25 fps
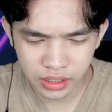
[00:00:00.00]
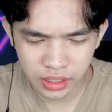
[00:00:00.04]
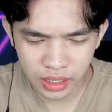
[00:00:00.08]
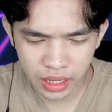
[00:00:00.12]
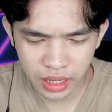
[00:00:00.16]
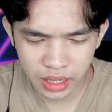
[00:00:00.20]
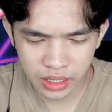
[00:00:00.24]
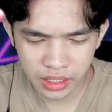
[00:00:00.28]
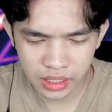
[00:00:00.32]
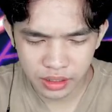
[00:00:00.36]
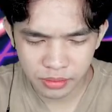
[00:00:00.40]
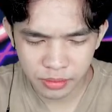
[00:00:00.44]

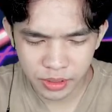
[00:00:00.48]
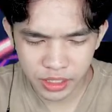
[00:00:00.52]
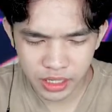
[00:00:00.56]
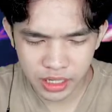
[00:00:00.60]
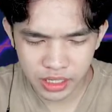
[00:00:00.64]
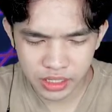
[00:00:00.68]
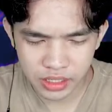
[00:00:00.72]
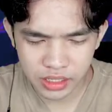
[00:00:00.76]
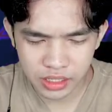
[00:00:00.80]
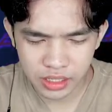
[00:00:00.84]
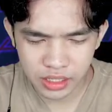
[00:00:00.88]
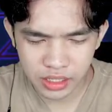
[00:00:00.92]

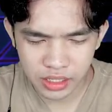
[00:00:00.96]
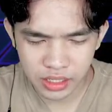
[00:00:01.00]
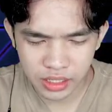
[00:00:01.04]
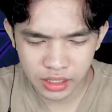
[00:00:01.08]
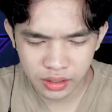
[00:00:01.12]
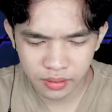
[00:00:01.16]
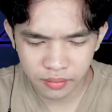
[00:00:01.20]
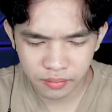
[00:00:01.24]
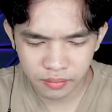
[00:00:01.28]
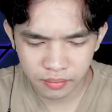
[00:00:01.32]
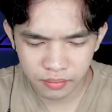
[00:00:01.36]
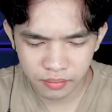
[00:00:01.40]

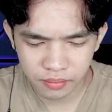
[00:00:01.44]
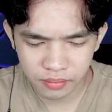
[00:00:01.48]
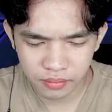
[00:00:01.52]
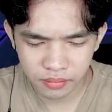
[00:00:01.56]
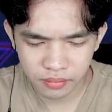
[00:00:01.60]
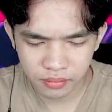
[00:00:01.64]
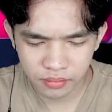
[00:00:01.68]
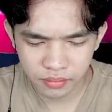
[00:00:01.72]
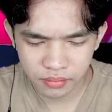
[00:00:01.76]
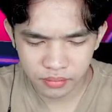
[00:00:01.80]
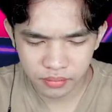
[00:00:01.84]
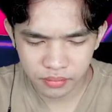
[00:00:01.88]
tereliminasi
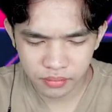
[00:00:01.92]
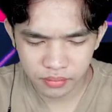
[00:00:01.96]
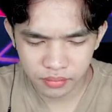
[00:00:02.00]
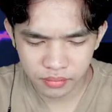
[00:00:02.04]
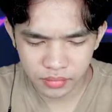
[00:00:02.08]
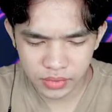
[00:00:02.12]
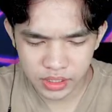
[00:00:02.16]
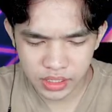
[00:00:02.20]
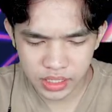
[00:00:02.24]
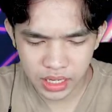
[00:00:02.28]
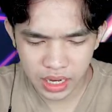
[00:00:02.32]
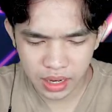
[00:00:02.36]

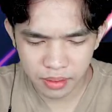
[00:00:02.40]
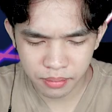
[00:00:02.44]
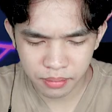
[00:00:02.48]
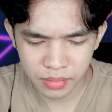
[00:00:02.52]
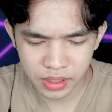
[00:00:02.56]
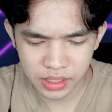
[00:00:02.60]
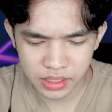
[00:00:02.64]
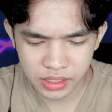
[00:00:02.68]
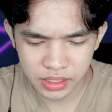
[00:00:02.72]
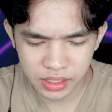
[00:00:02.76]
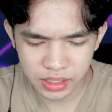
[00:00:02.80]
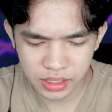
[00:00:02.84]
masih
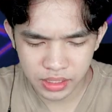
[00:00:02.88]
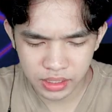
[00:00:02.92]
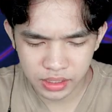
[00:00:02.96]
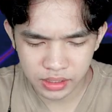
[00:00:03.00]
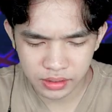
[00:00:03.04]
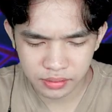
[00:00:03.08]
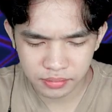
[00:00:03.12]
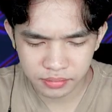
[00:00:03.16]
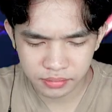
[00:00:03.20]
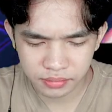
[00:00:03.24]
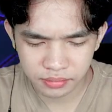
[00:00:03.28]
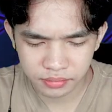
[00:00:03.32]
aman sih
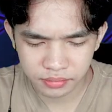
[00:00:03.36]
ini